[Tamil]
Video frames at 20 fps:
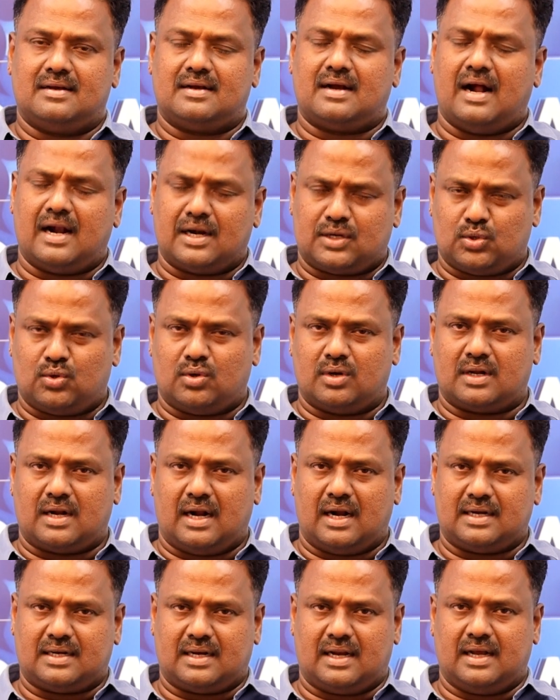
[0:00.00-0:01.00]
காற்றோடு
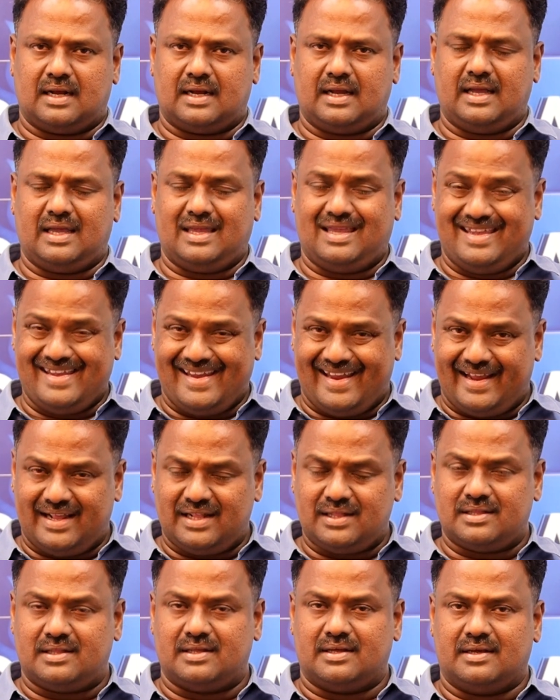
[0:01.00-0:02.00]
காற்றாக
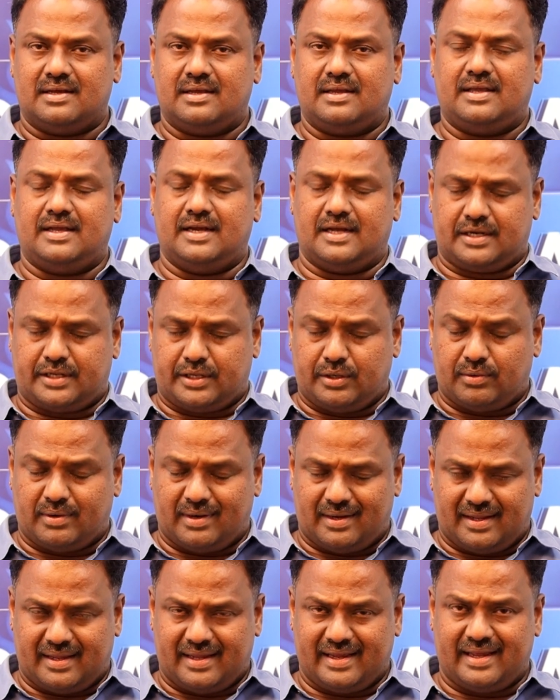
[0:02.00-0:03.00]
ஏய்ந்து
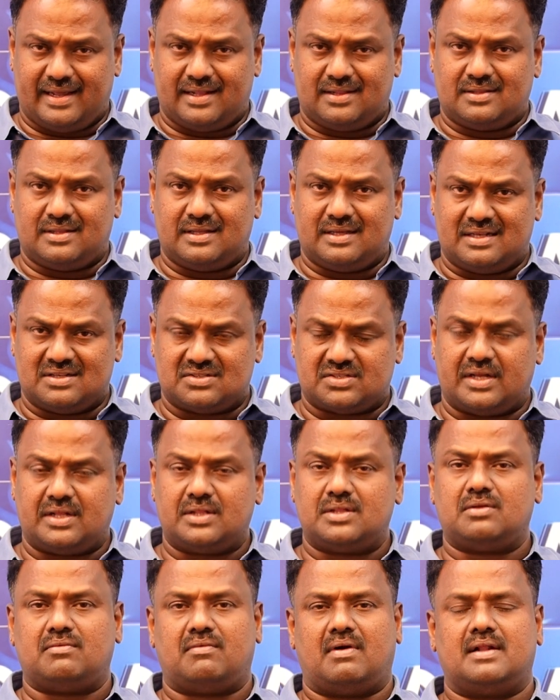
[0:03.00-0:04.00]
இயற்கையுடன் ஏய்ந்து
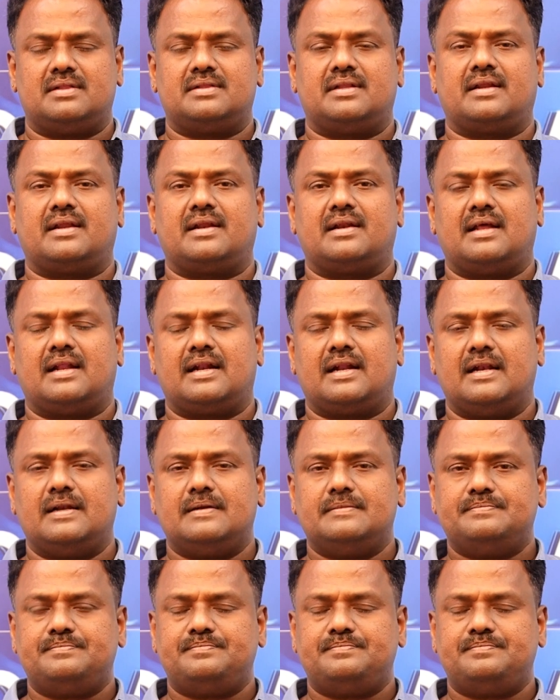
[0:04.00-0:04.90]
இசைந்து வாழ்ந்திருக்கின்றார்கள்